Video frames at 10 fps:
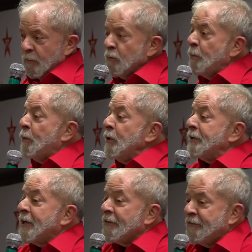Com
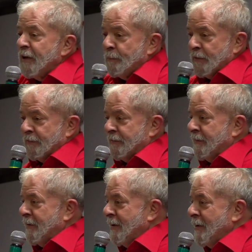política simples
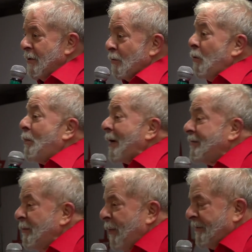com
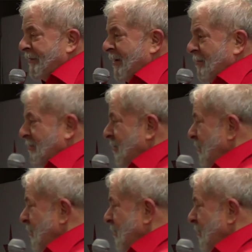participação.